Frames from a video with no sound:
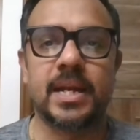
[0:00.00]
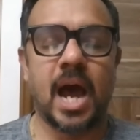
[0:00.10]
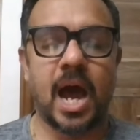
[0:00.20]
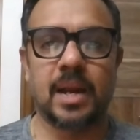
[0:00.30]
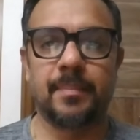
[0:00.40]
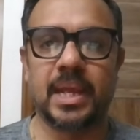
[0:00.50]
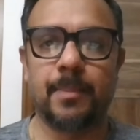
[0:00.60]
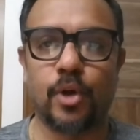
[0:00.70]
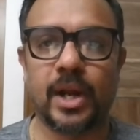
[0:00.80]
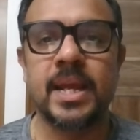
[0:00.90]
நான் ஆரம்பிக்க
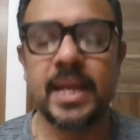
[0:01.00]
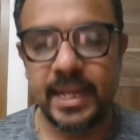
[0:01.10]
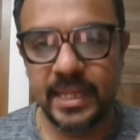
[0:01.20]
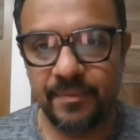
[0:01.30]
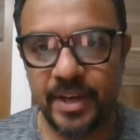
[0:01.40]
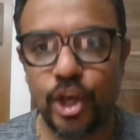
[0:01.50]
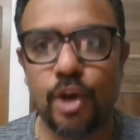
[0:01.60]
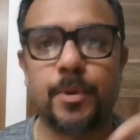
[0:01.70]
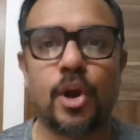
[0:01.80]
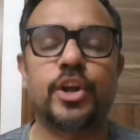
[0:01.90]
போறேன் இந்த
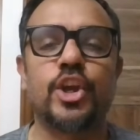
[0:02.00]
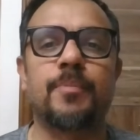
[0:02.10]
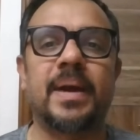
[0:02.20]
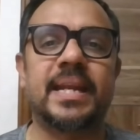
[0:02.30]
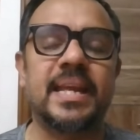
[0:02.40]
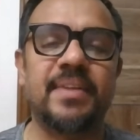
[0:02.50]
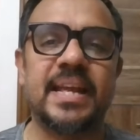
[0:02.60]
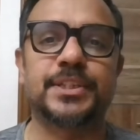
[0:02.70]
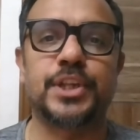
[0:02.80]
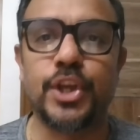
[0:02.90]
வீடியோ பிராட் யூ பை
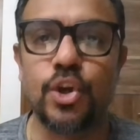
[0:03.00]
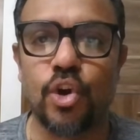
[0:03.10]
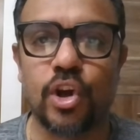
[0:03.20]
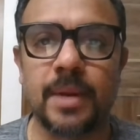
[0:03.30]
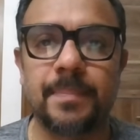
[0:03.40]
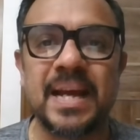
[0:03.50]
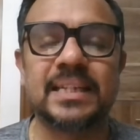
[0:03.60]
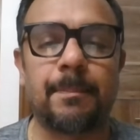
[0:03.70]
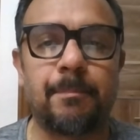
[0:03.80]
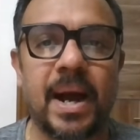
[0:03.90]
டிவிஎஸ் யூரோ கிரிப்
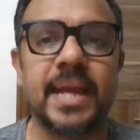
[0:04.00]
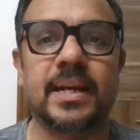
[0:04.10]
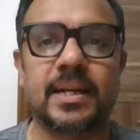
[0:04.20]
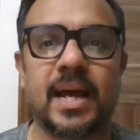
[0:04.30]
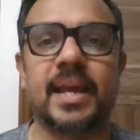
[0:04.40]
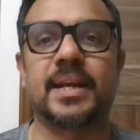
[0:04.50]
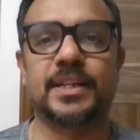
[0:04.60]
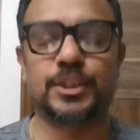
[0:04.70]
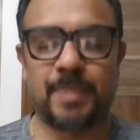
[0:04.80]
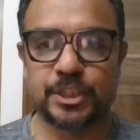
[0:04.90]
த பைக் டயர்
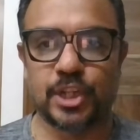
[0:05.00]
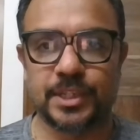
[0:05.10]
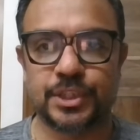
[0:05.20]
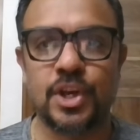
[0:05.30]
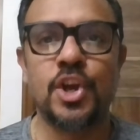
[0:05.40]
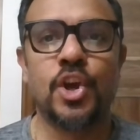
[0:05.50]
ஸ்பெஷலிஸ்ட்